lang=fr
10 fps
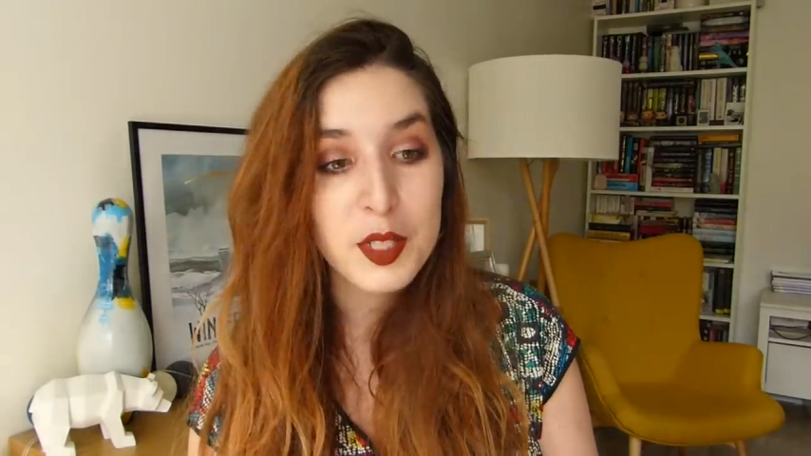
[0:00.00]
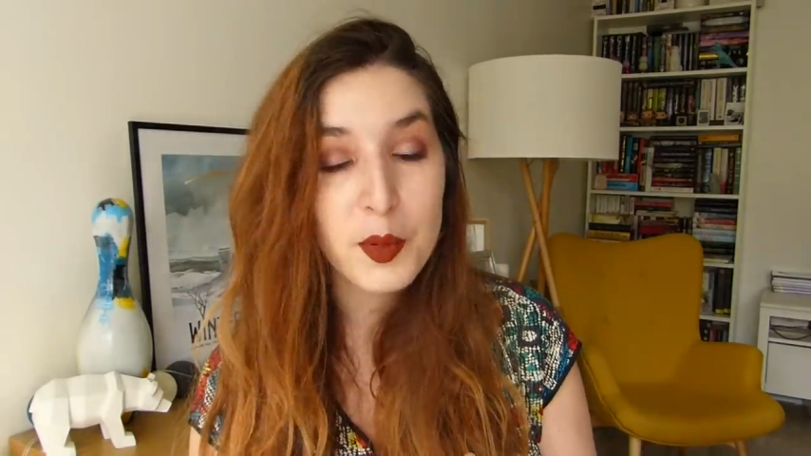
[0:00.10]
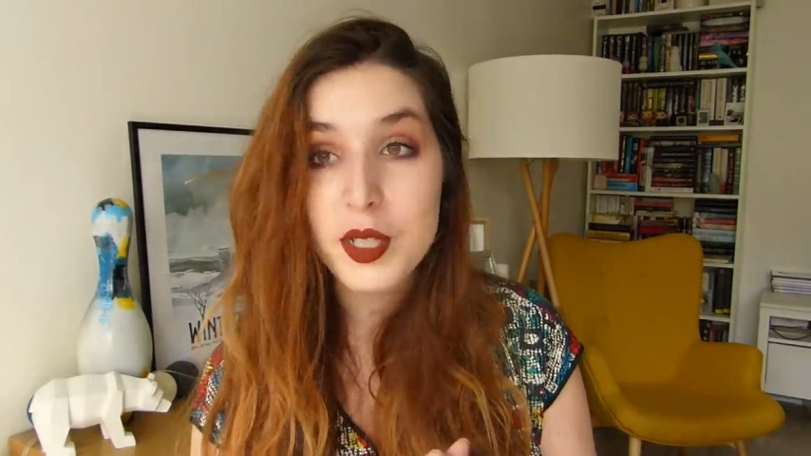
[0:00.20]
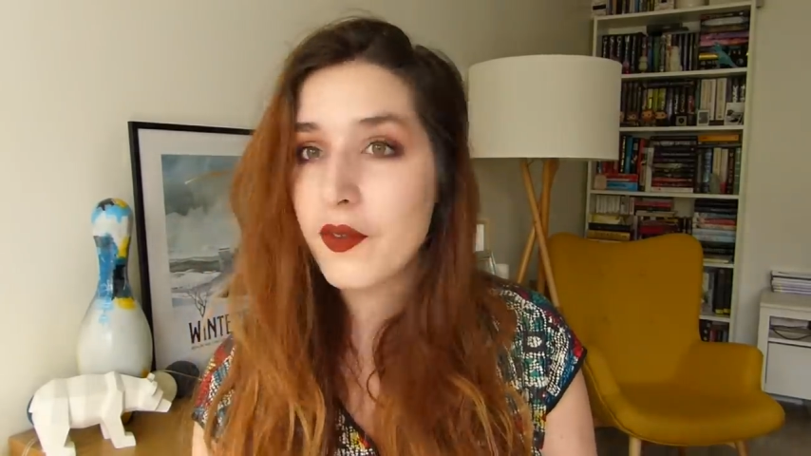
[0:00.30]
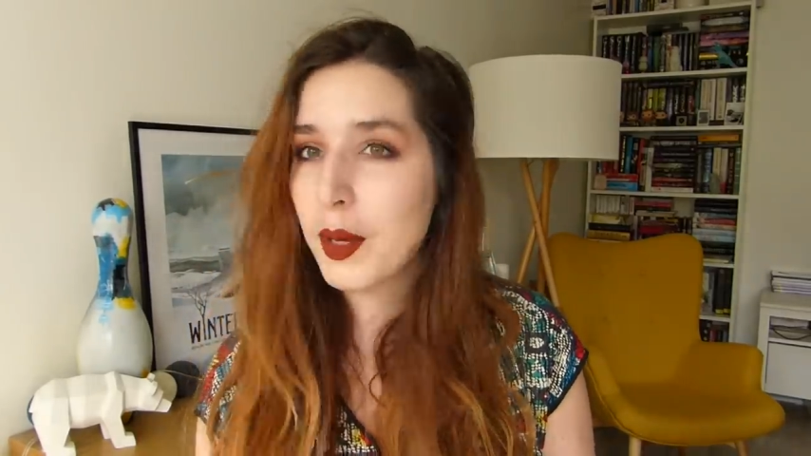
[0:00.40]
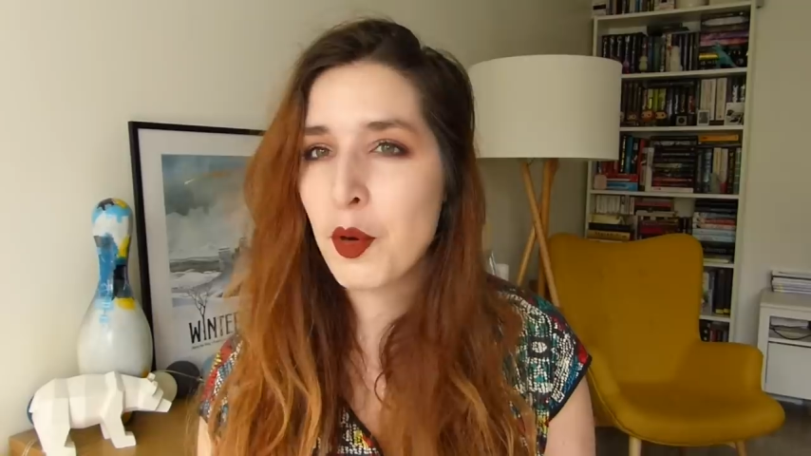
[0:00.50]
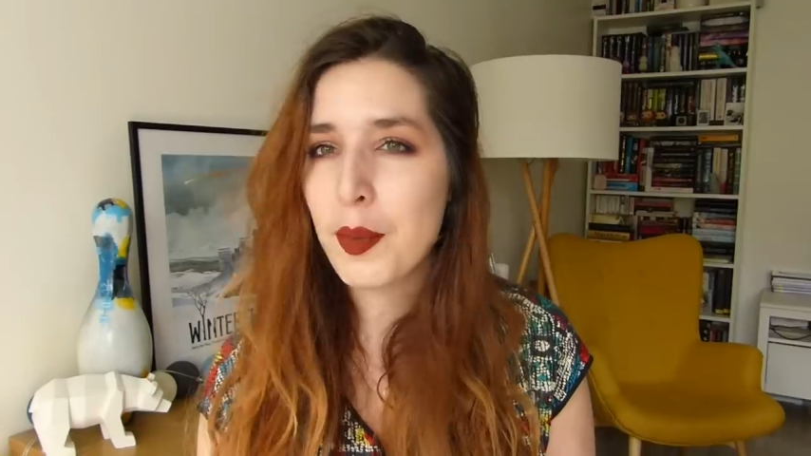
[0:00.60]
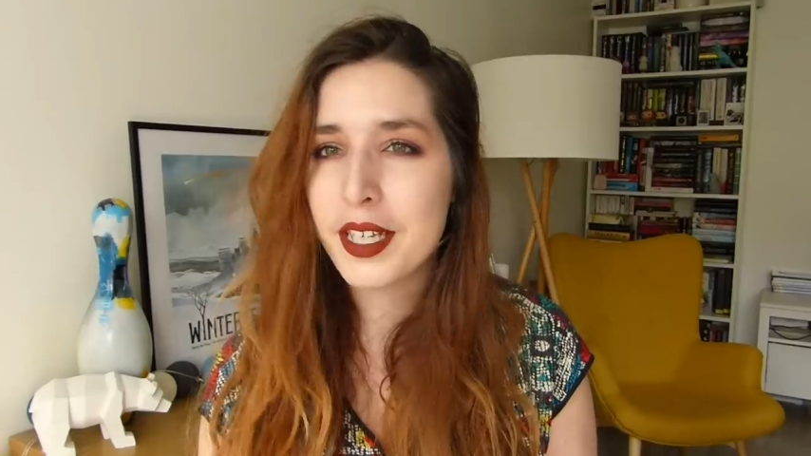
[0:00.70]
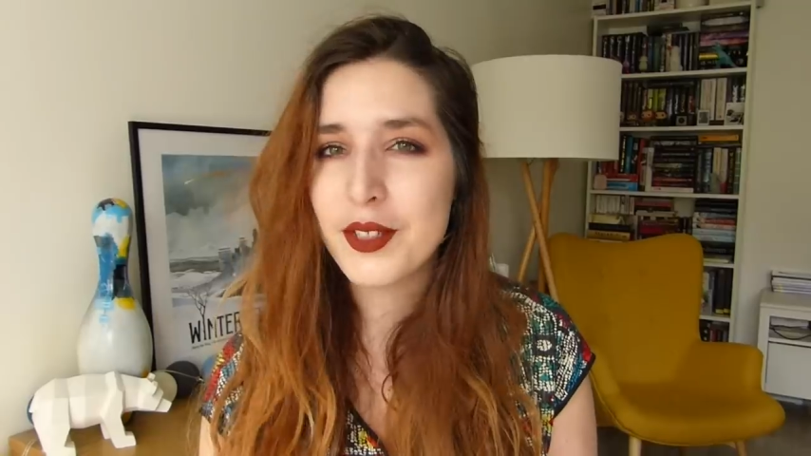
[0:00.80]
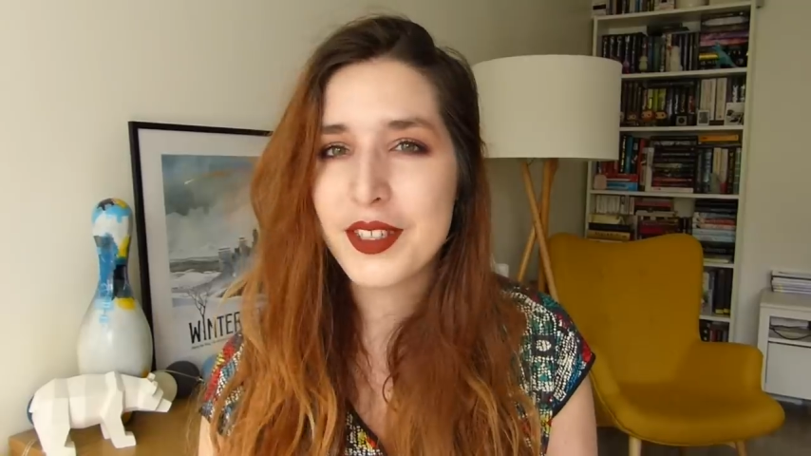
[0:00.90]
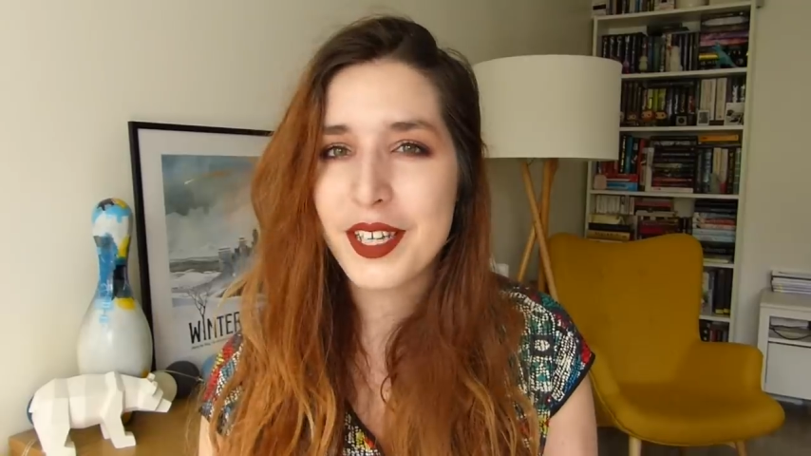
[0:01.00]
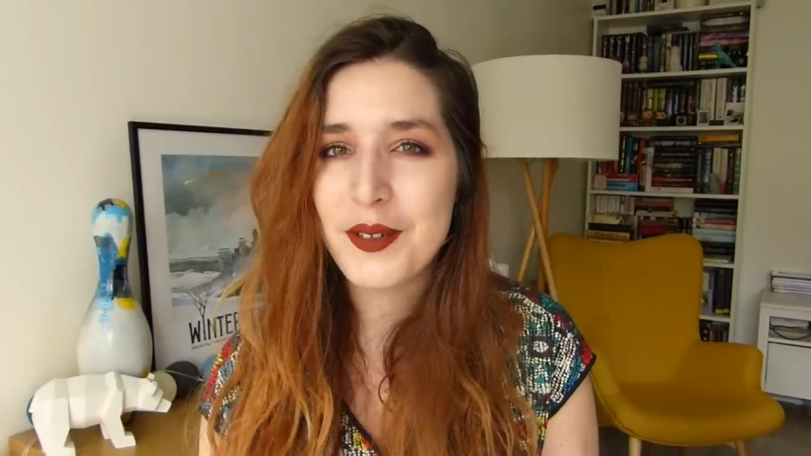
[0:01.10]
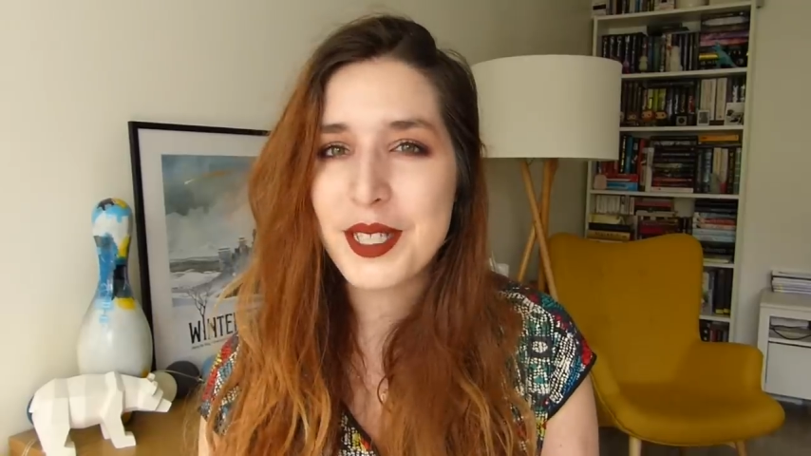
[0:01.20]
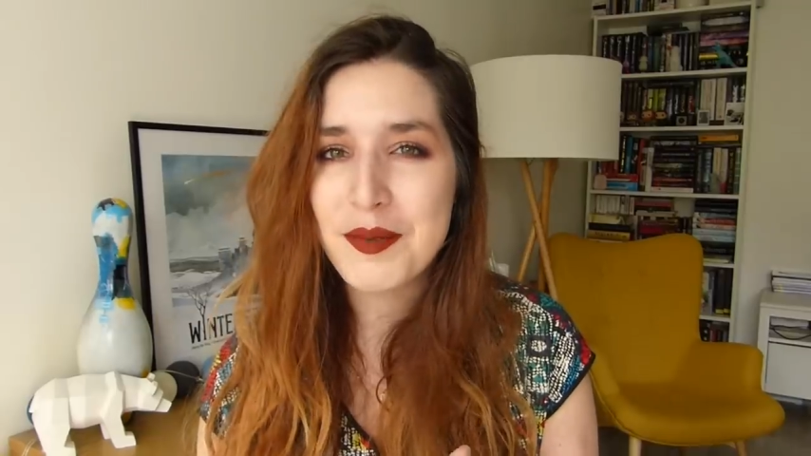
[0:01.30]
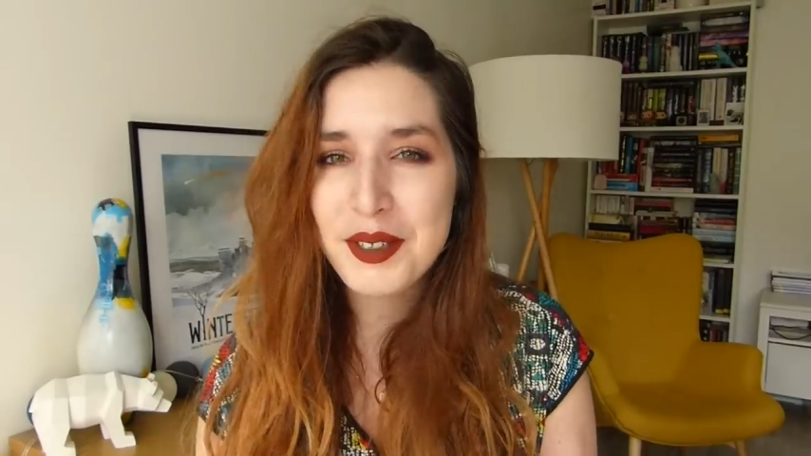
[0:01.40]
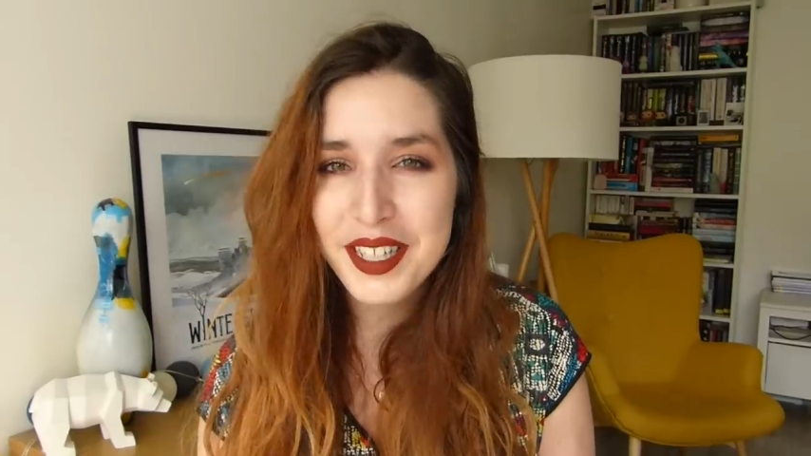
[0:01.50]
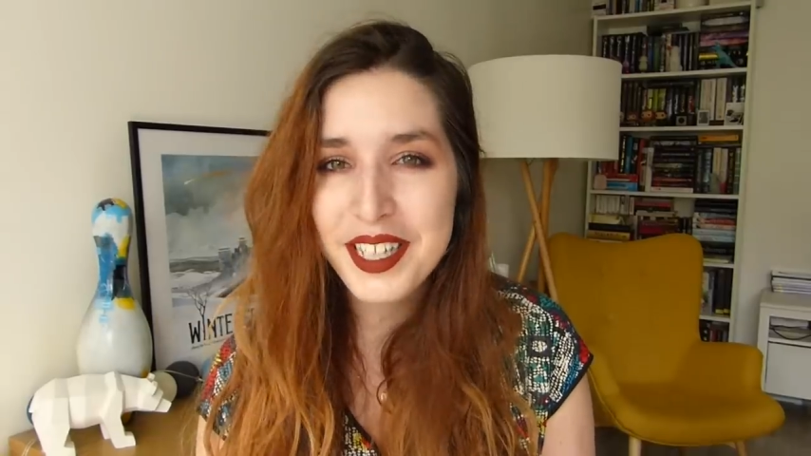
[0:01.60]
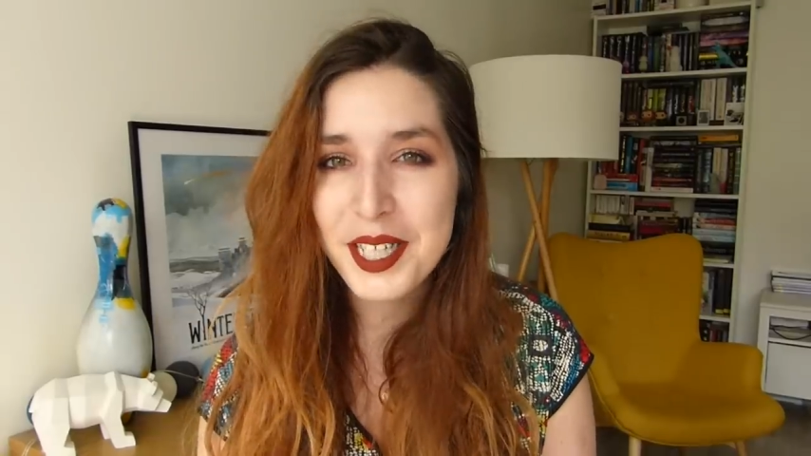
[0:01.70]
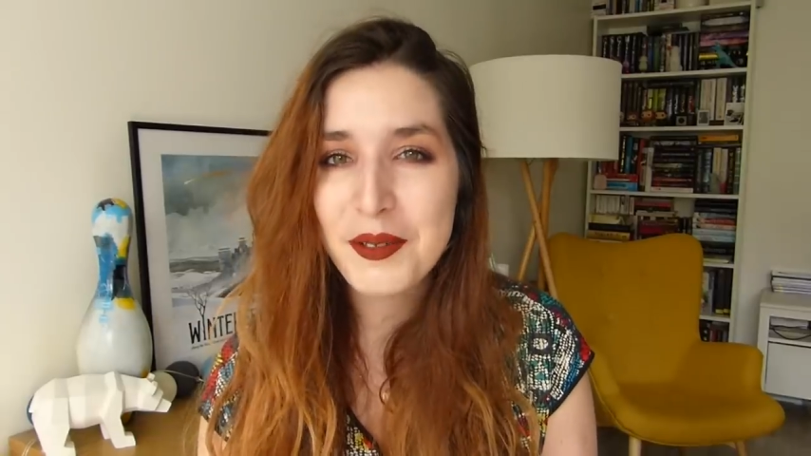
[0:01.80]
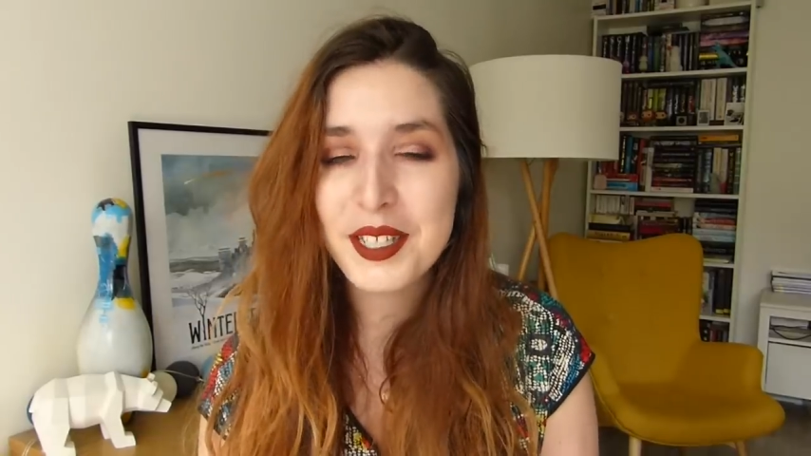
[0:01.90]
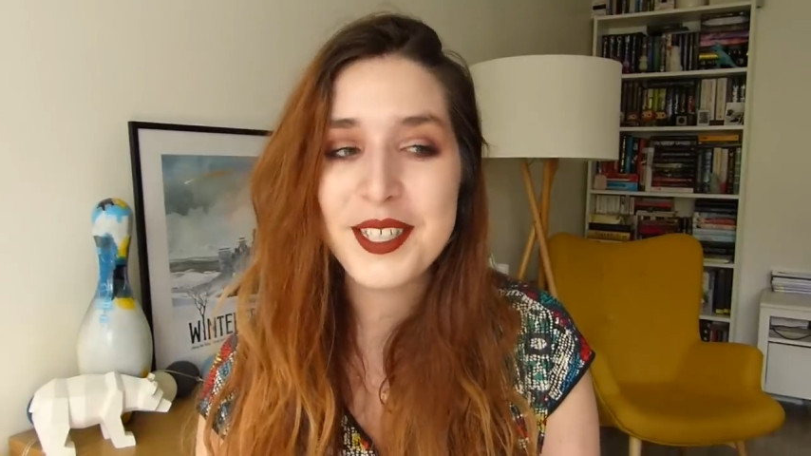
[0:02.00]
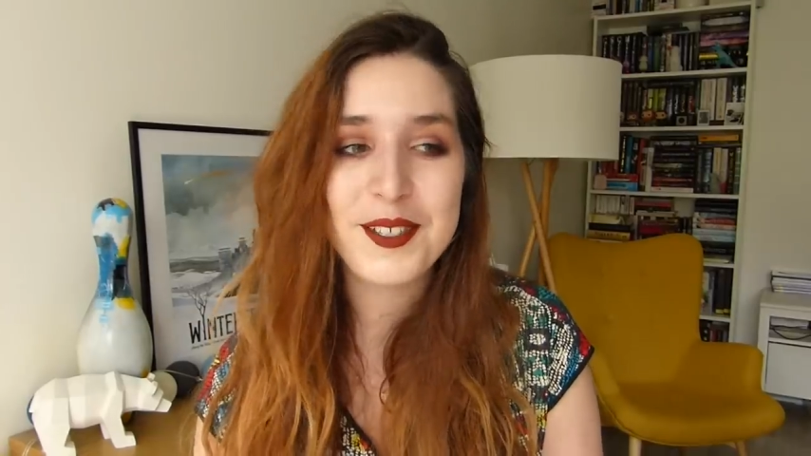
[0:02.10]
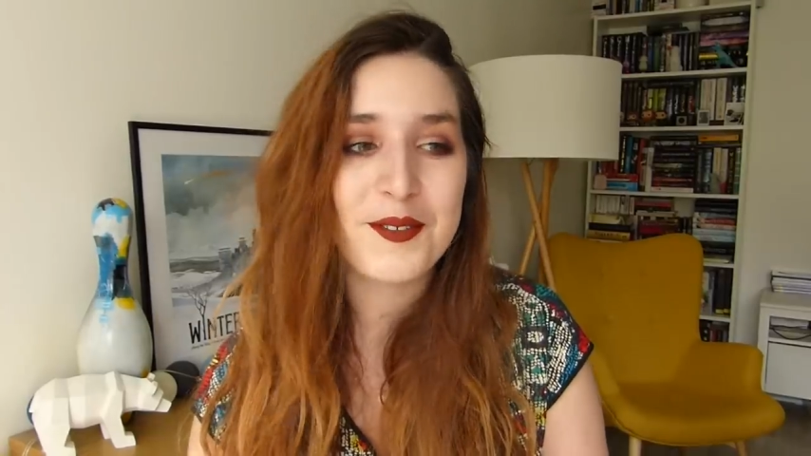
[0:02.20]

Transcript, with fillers: je pensais vraiment pas que ce serait aussi bien accueilli,